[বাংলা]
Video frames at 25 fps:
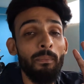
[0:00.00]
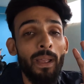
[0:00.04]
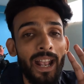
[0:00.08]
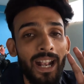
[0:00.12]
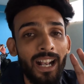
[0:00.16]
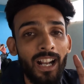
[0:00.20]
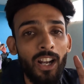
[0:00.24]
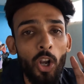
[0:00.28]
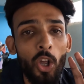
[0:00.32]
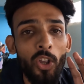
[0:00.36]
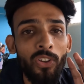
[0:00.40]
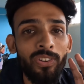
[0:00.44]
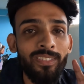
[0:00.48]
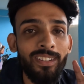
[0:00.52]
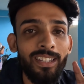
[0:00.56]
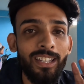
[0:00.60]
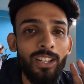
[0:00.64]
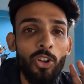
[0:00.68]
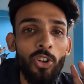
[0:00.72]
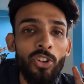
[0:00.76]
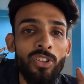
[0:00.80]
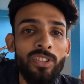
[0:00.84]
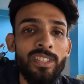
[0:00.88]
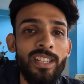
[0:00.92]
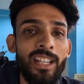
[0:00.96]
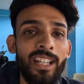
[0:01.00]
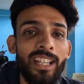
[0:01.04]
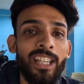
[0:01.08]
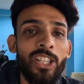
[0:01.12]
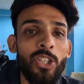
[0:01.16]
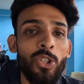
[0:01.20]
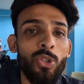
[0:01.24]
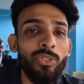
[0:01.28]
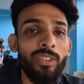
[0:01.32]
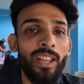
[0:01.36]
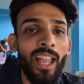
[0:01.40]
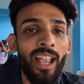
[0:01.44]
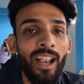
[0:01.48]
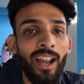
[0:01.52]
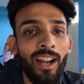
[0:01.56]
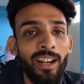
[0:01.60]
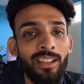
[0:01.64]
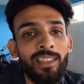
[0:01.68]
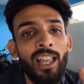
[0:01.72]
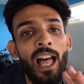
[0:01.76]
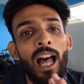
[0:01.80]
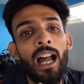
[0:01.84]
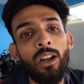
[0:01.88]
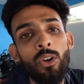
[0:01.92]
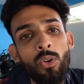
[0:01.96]
ম্যাকলস্কিগঞ্জে কিছু
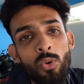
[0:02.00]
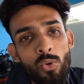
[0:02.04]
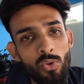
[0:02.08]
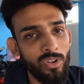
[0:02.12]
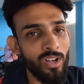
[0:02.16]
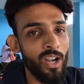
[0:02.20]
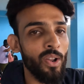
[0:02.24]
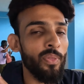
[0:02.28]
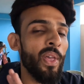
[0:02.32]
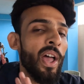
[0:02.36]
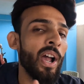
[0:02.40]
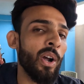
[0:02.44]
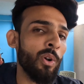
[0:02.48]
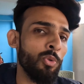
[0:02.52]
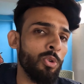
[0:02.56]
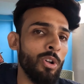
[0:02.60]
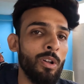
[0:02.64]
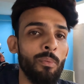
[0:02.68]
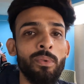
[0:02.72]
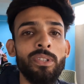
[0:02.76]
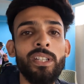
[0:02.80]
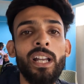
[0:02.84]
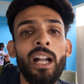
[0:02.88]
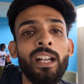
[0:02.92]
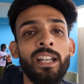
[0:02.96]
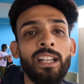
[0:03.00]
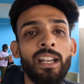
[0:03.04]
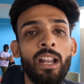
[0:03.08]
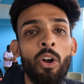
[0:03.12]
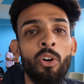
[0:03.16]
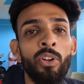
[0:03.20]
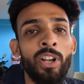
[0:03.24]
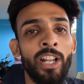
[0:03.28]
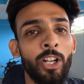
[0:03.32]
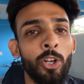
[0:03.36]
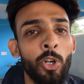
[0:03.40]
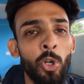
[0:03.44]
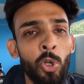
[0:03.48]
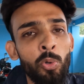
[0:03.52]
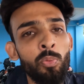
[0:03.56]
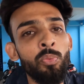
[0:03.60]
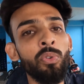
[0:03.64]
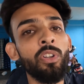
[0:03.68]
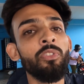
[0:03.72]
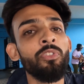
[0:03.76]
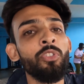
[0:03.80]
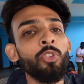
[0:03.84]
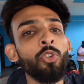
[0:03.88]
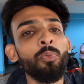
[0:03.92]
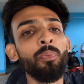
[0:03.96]
দেখার থাকুক না থাকুক আমি জানি না অনেক রকম
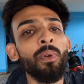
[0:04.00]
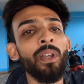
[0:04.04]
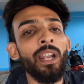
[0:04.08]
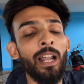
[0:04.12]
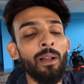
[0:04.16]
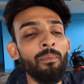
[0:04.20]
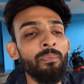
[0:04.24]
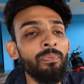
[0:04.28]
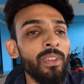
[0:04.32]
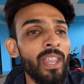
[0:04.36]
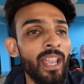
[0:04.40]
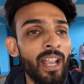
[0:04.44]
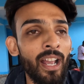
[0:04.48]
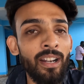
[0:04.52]
রিভিউ পেলাম